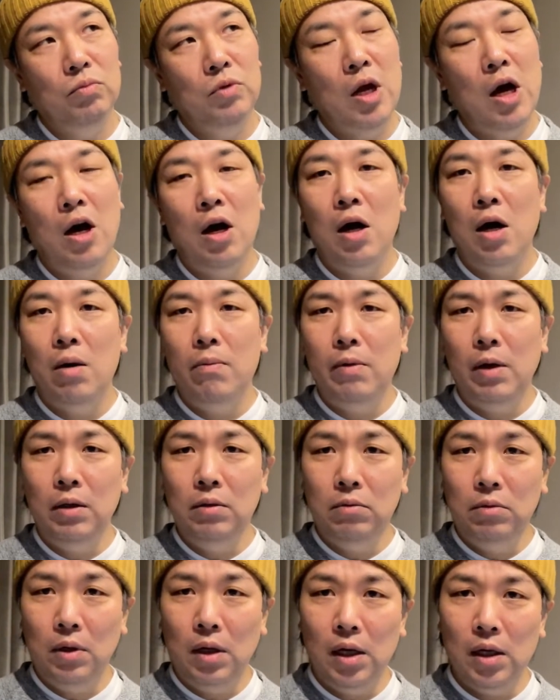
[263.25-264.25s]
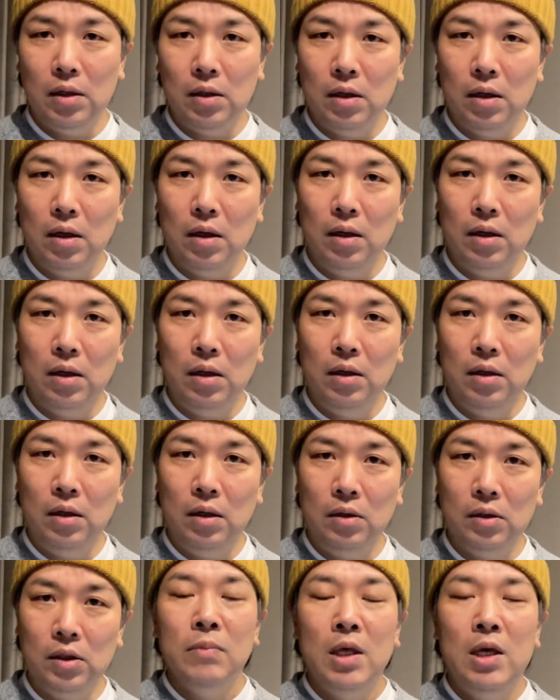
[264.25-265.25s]
半ばぐらいからか
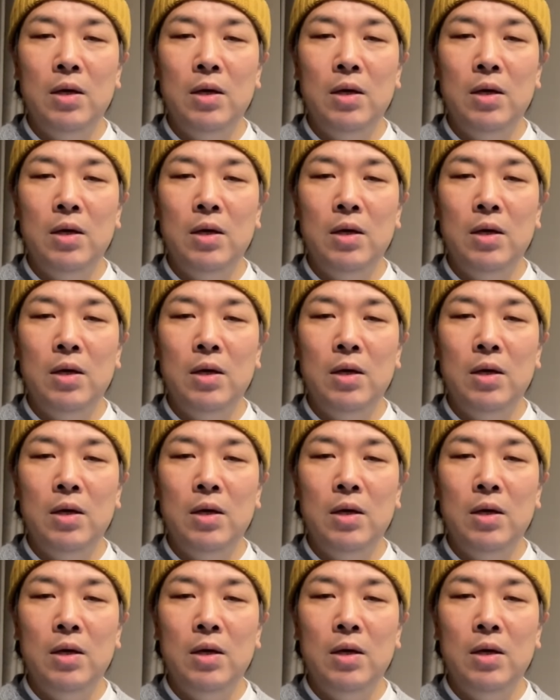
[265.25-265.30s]
な